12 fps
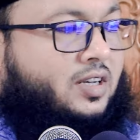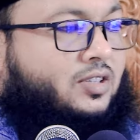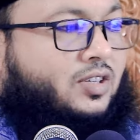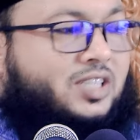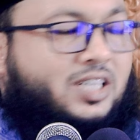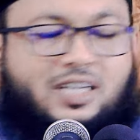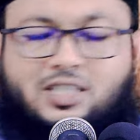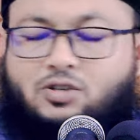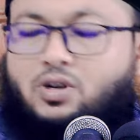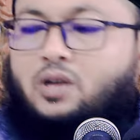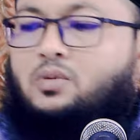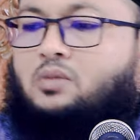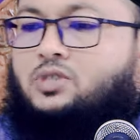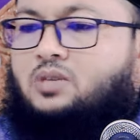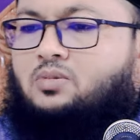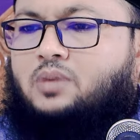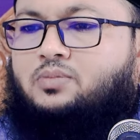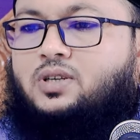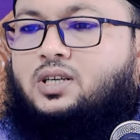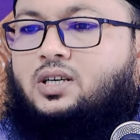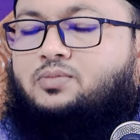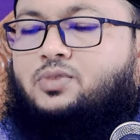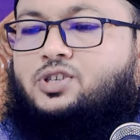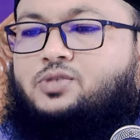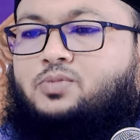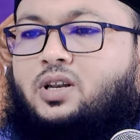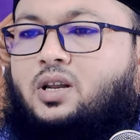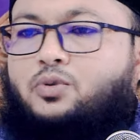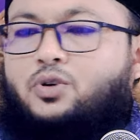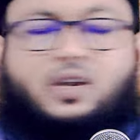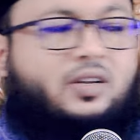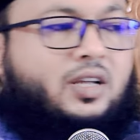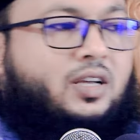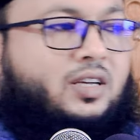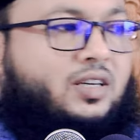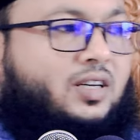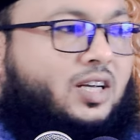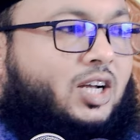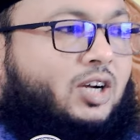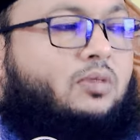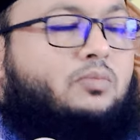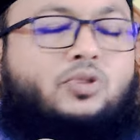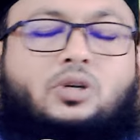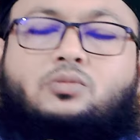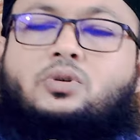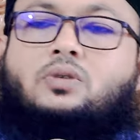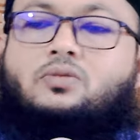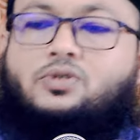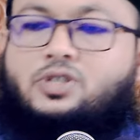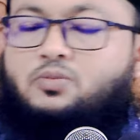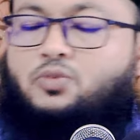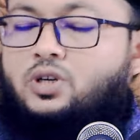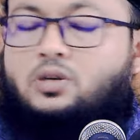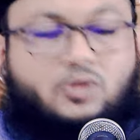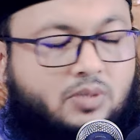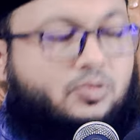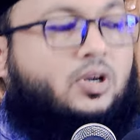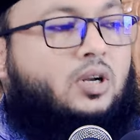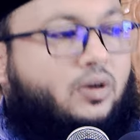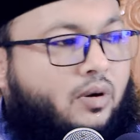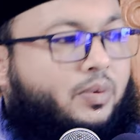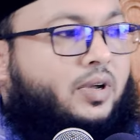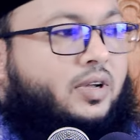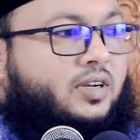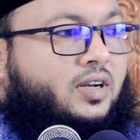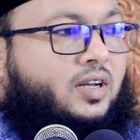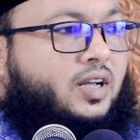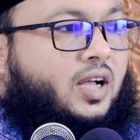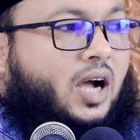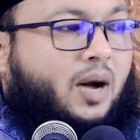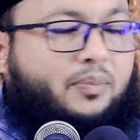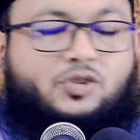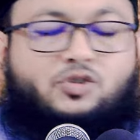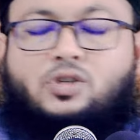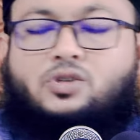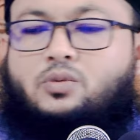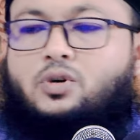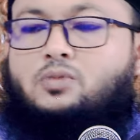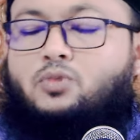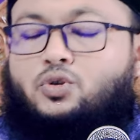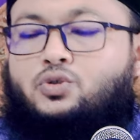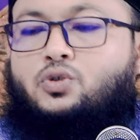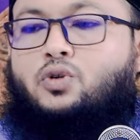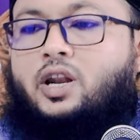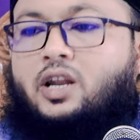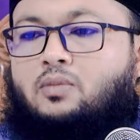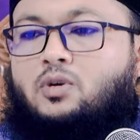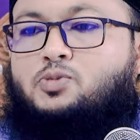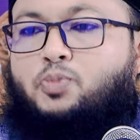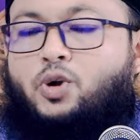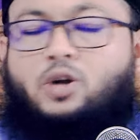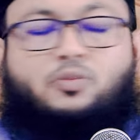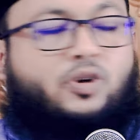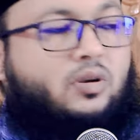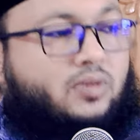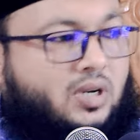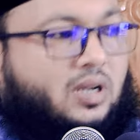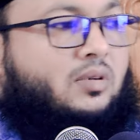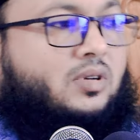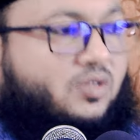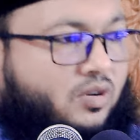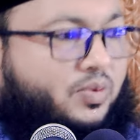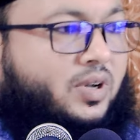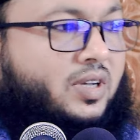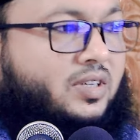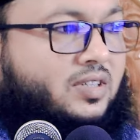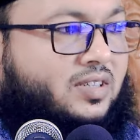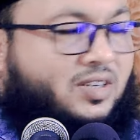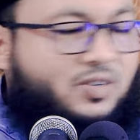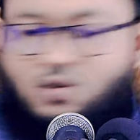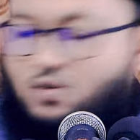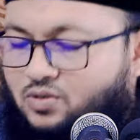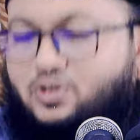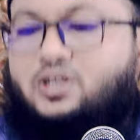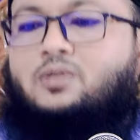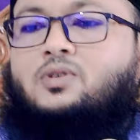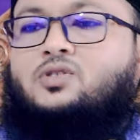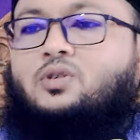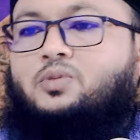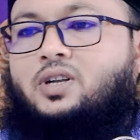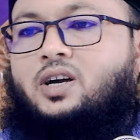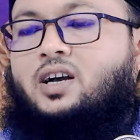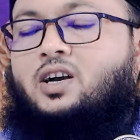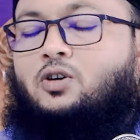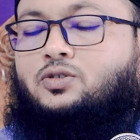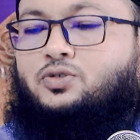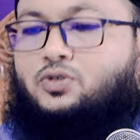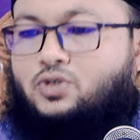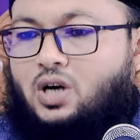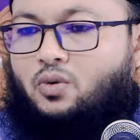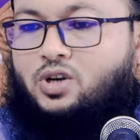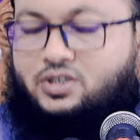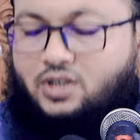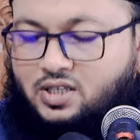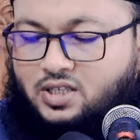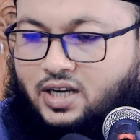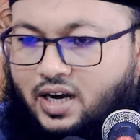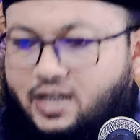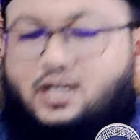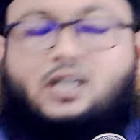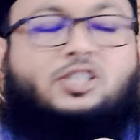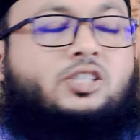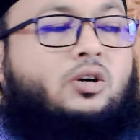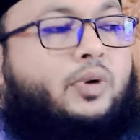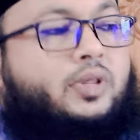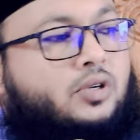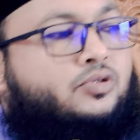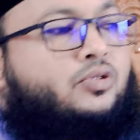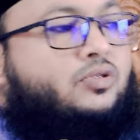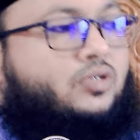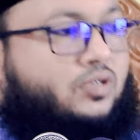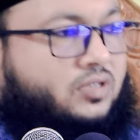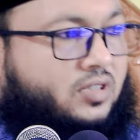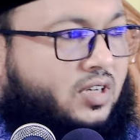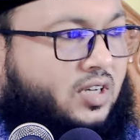তো জিজ্ঞাসা করে ইমাম সাহেব আপনি কি বিসমিল্লা পড়েন নাই মনে মনে পড়ছি মনে মনে পড়লে হবে আপনি যদি জবান বন্ধ করে নামাজ পড়েন মনে মনে নামাজ হবে কখনোই নামাজ হবে না অন্তত আমাজটা নিজের কানে আসতে হবে তার সুন্নত